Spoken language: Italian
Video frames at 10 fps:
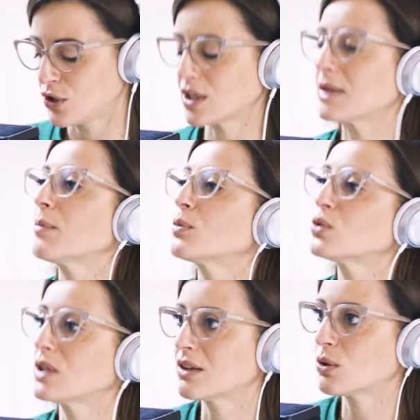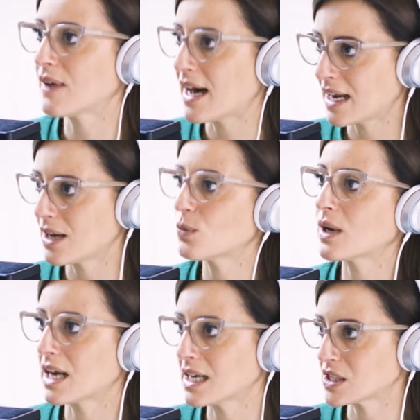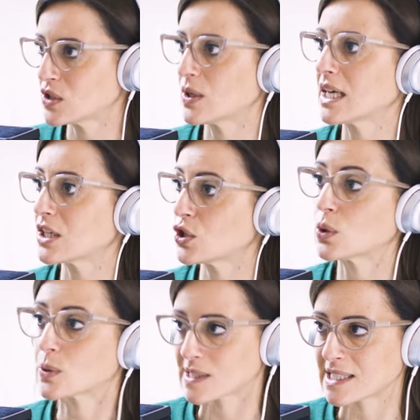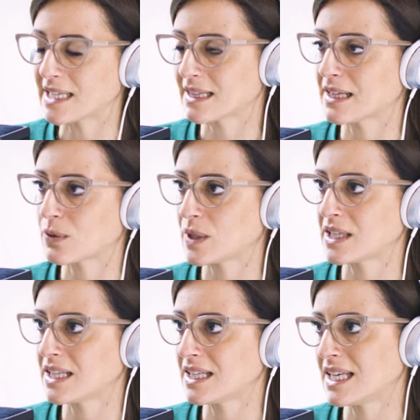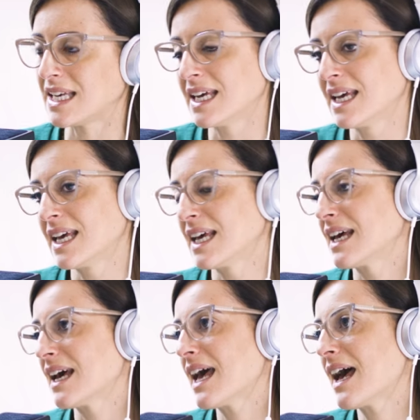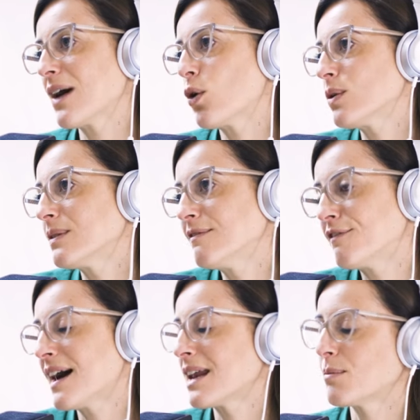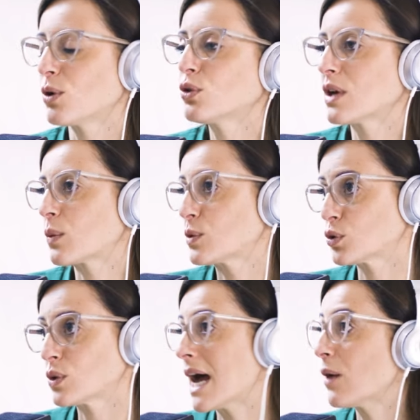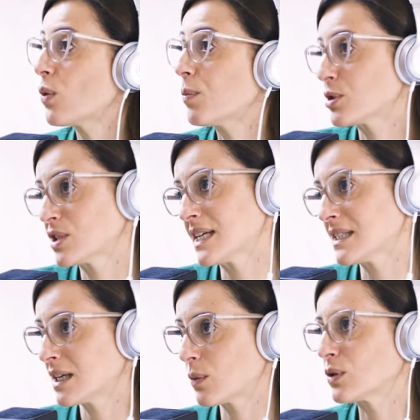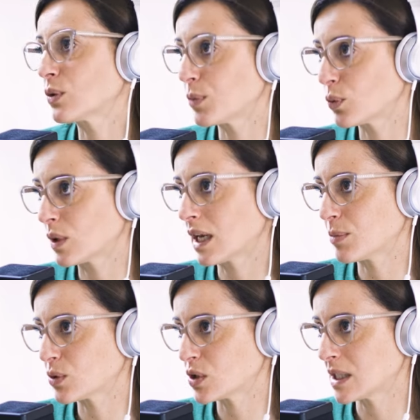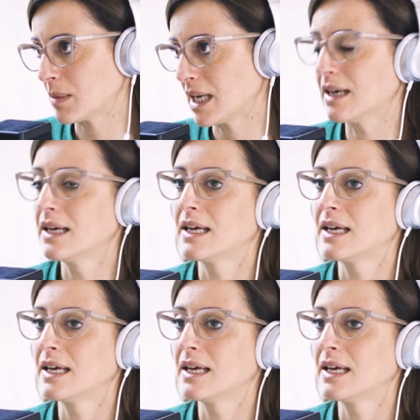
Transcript: cerchiamo appunto di trovare una relazione che ci consenta quindi di o fare in modo che questo dialogo possa essere quanto più utile possibile.